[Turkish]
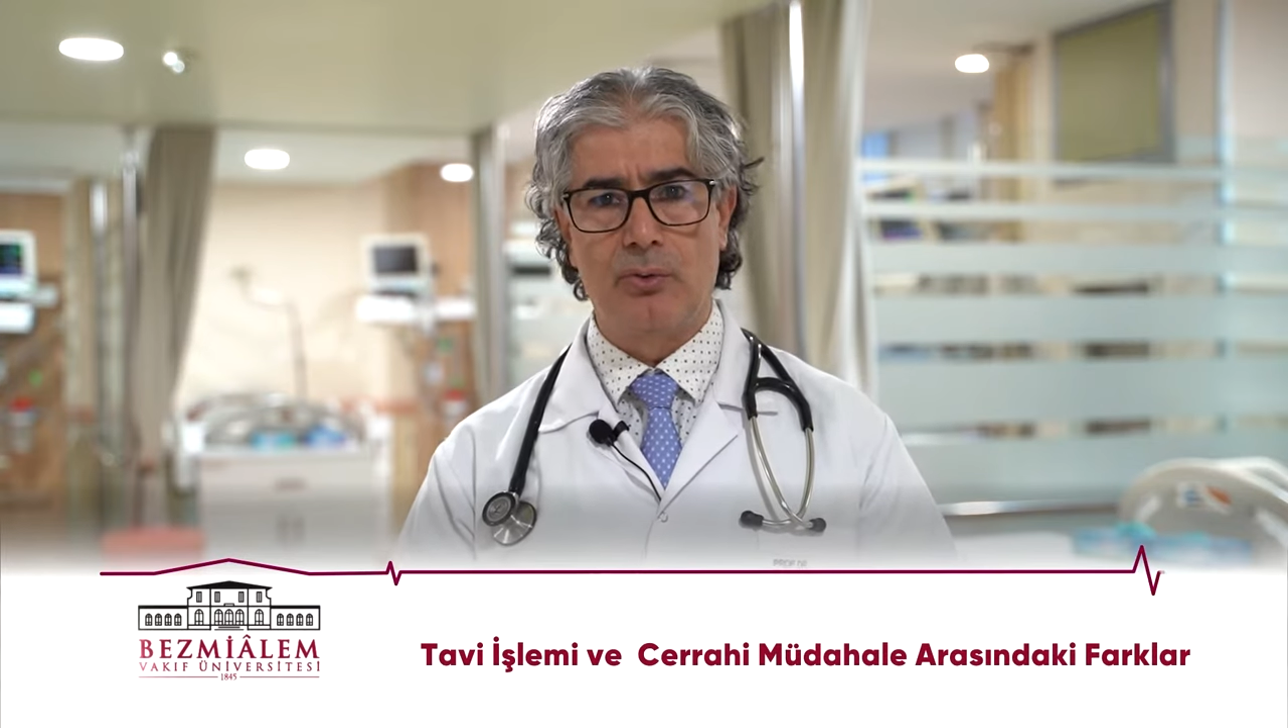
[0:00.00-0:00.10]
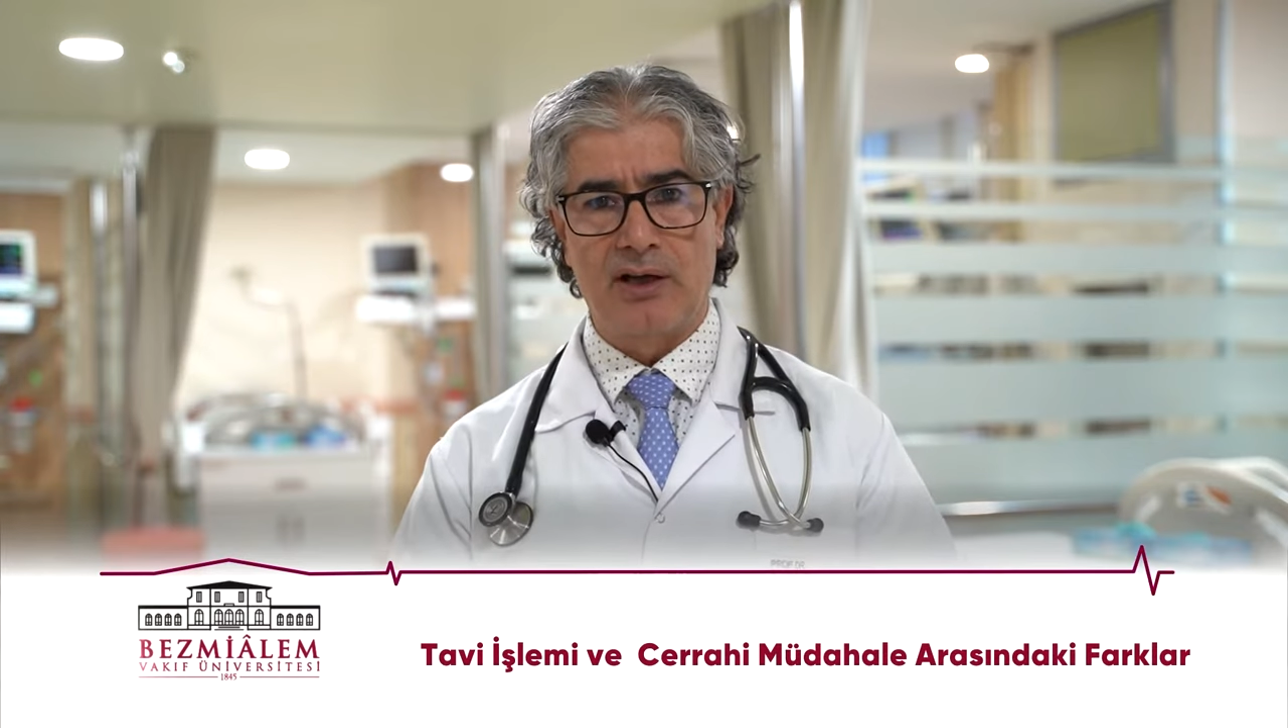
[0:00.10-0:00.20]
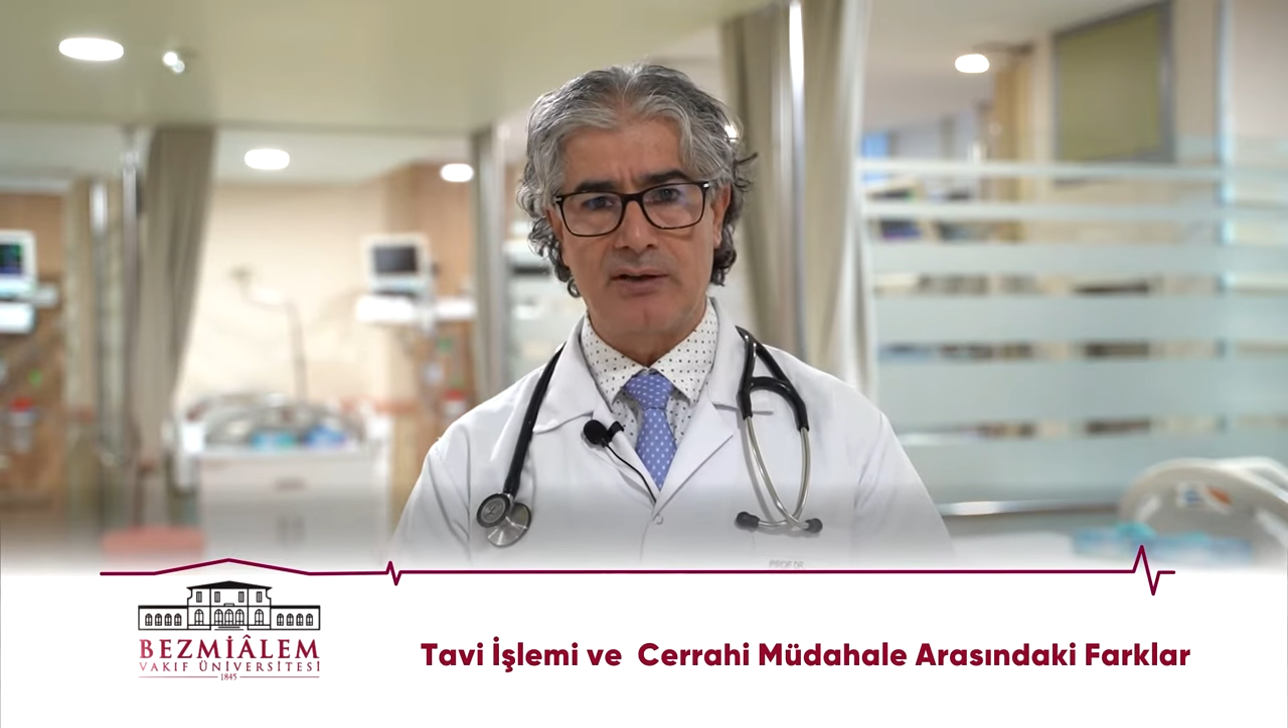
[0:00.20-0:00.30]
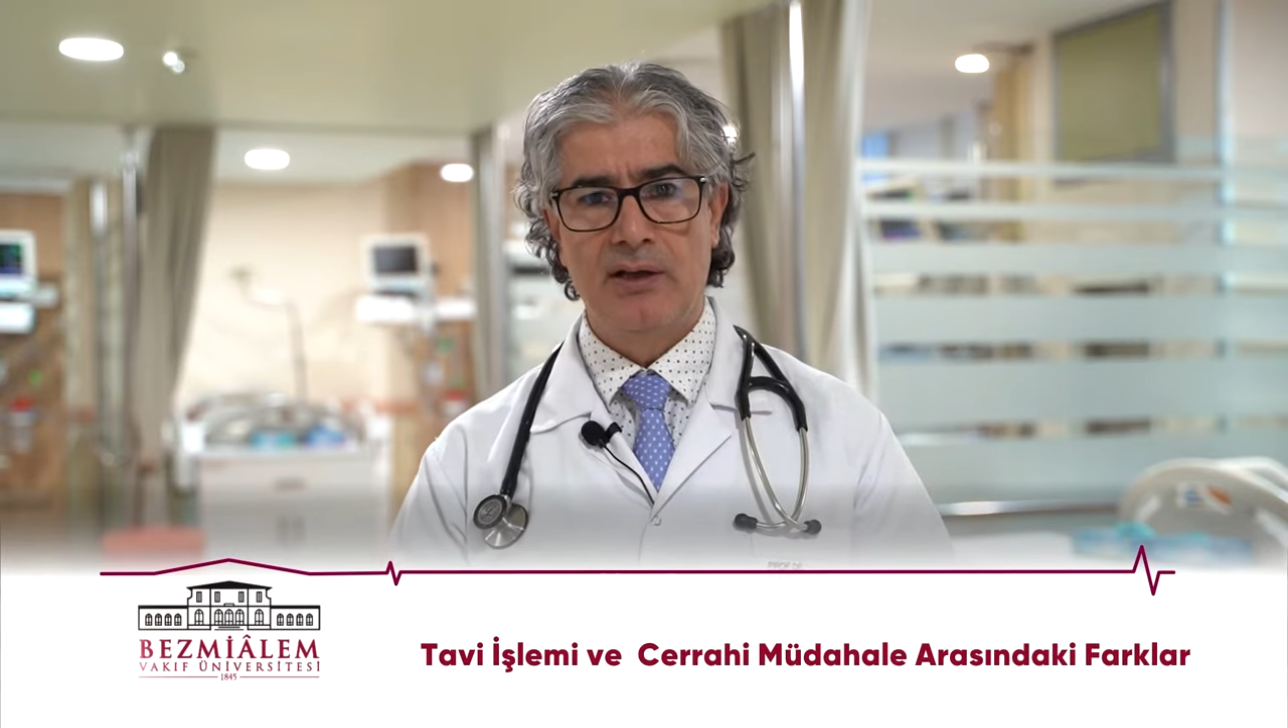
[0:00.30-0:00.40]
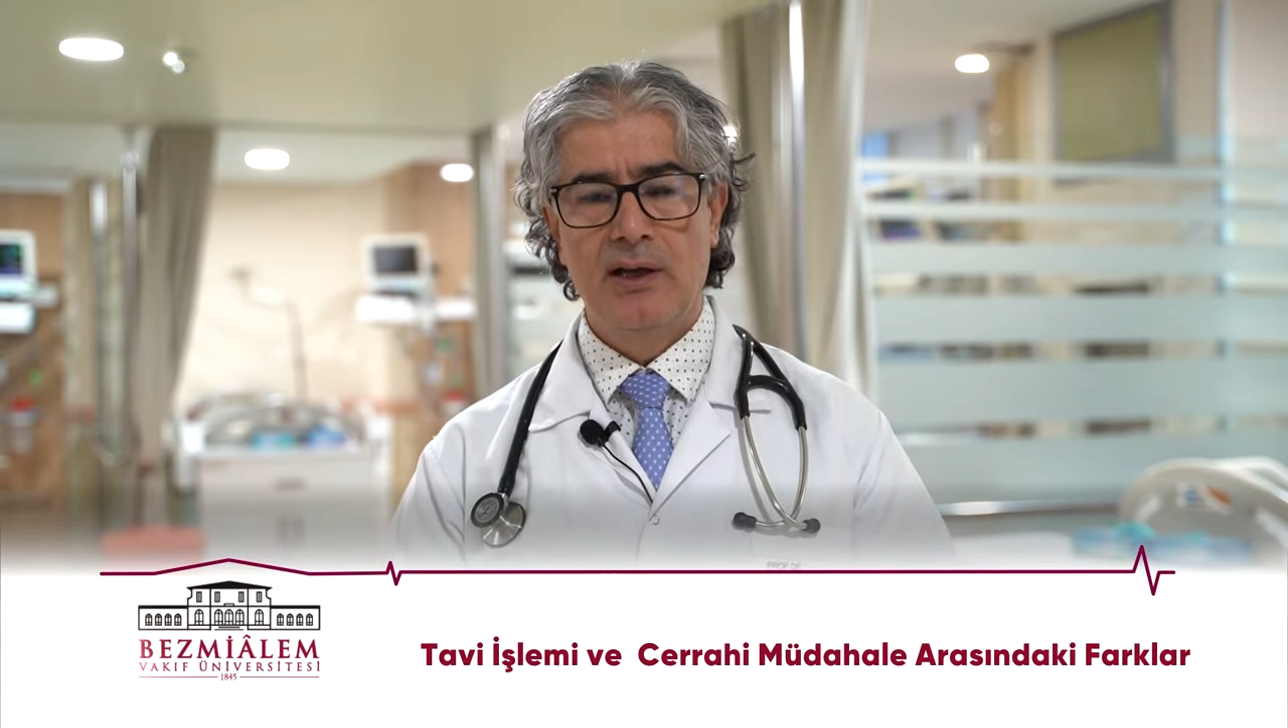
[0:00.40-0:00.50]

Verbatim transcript: var.